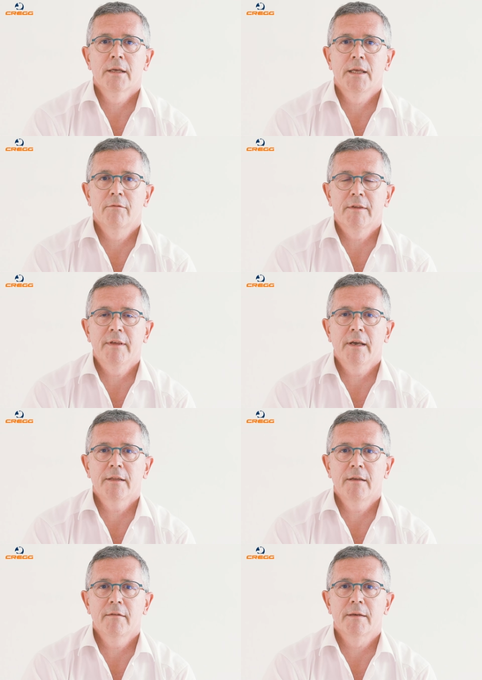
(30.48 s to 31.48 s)
qui va
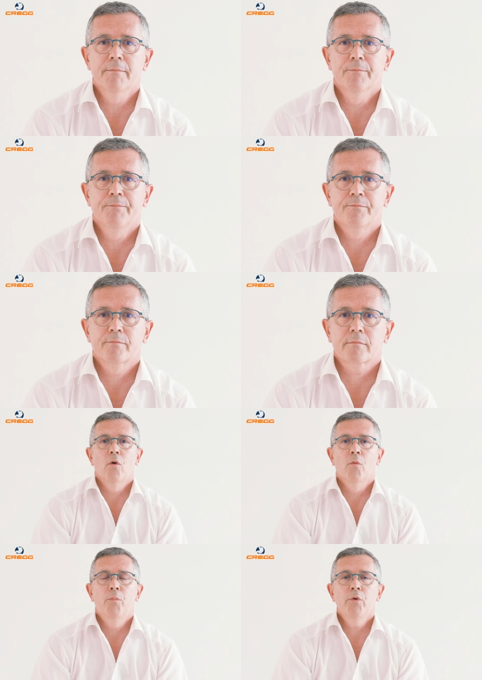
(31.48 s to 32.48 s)
cicatriser.
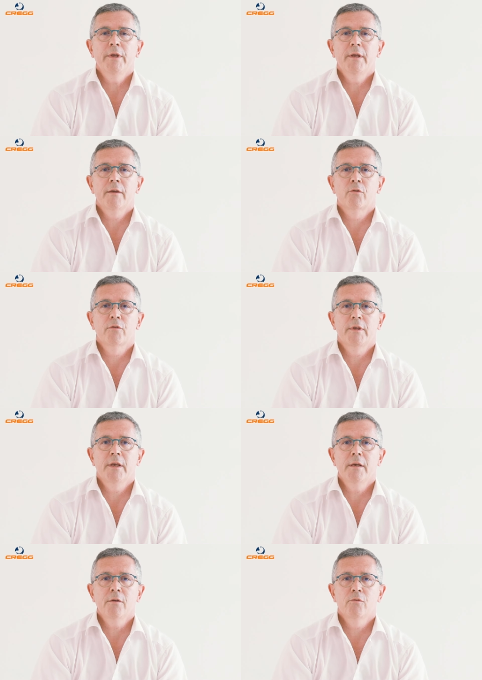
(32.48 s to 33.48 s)
On peut y
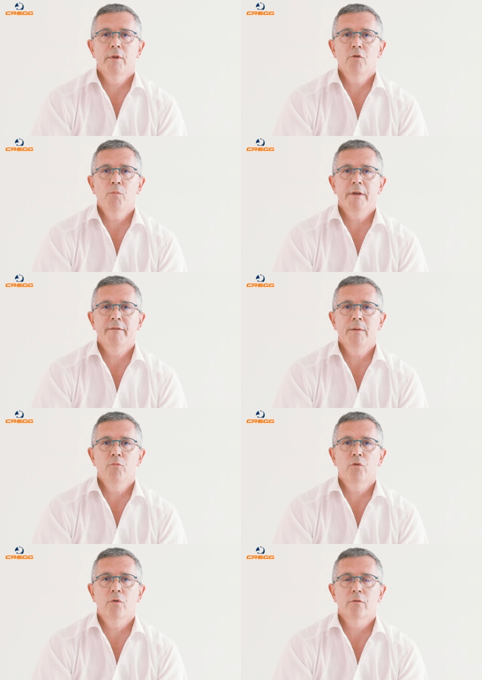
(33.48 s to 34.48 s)
associer une anoplastie
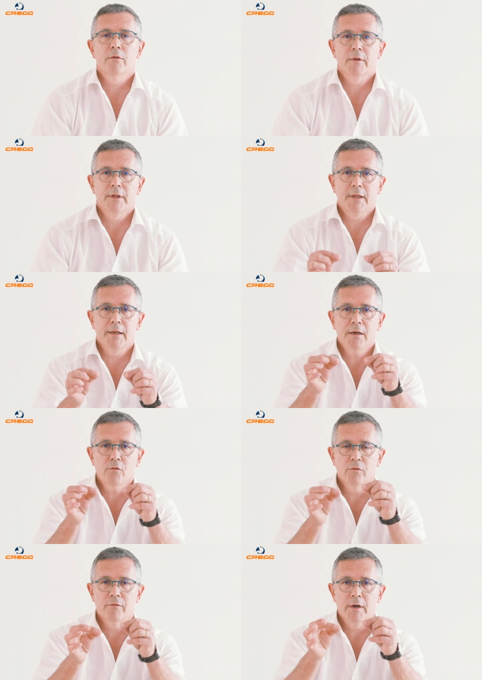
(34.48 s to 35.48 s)
muqueuse,
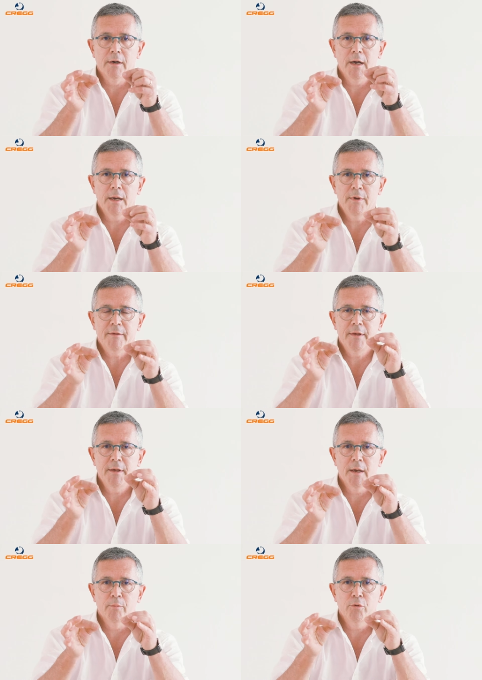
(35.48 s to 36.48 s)
c'est-à-dire qu'on va
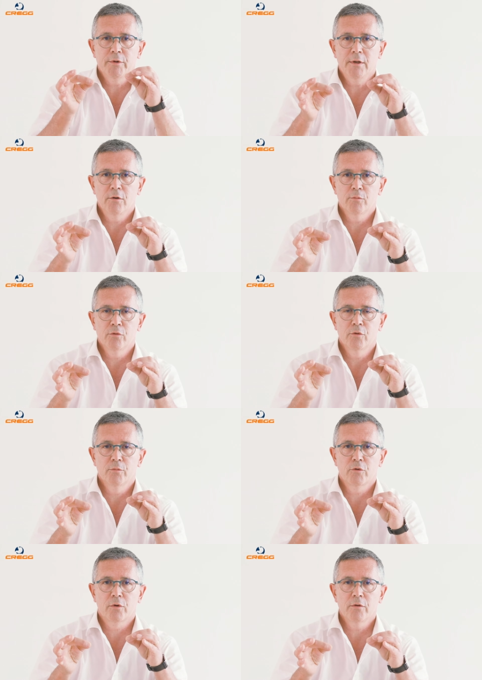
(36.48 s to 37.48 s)
abaisser un petit lambeau de
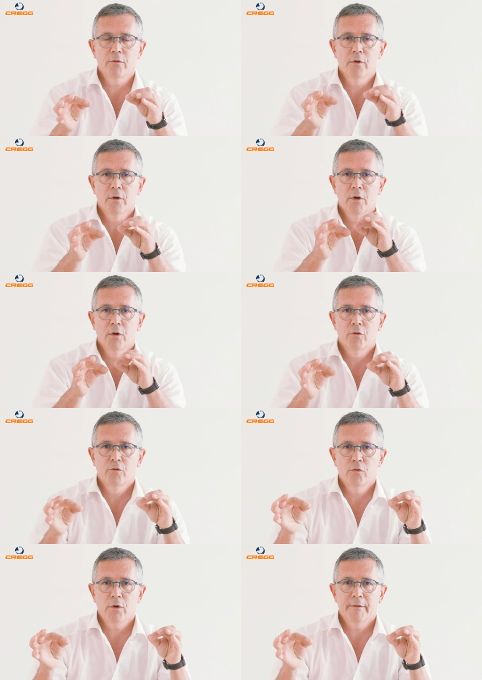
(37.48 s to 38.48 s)
muqueuse
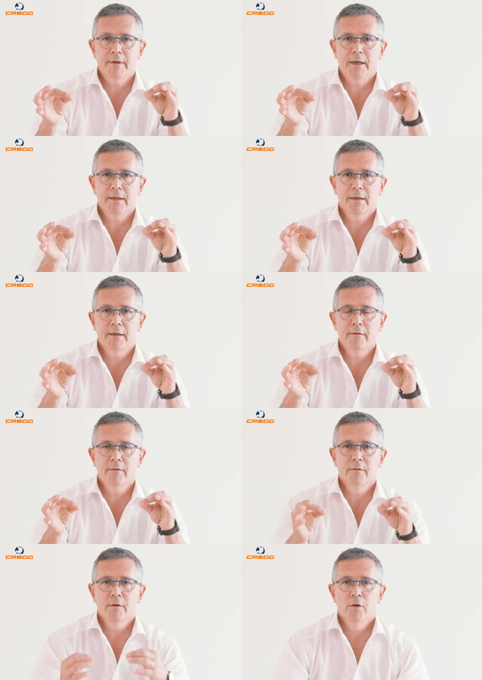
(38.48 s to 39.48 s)
sur la
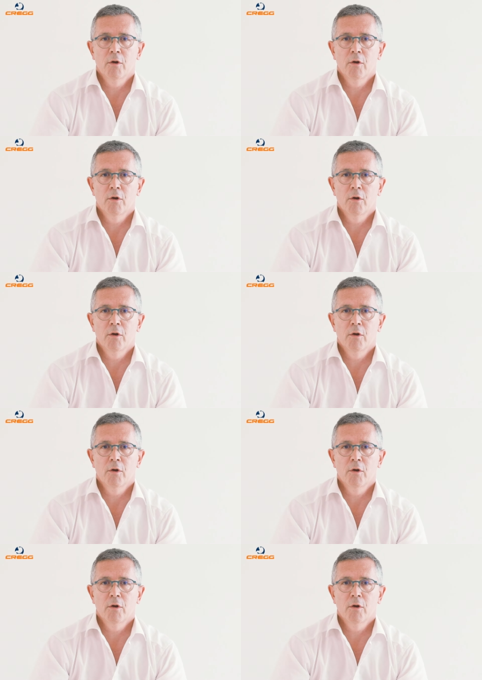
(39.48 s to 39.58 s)
cicatrice